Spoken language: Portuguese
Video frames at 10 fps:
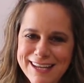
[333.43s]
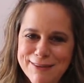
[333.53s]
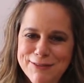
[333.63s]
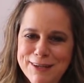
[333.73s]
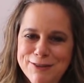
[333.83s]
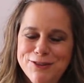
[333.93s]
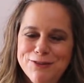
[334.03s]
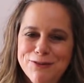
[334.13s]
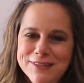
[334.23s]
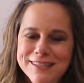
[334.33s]
Afinal de
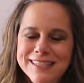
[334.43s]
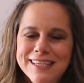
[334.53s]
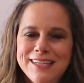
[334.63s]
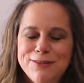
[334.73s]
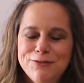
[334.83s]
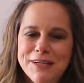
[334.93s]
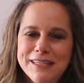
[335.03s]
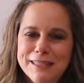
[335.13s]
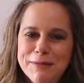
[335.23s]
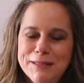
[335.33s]
contas, no
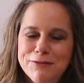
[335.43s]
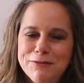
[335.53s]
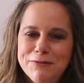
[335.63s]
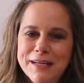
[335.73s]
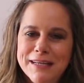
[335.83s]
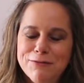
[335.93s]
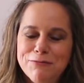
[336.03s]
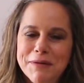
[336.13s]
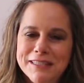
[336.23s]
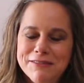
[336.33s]
casamento não eram
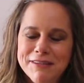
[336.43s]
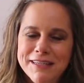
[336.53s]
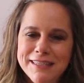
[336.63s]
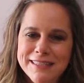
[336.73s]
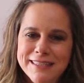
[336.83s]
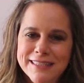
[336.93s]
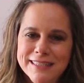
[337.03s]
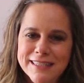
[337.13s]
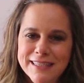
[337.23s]
mais felizes.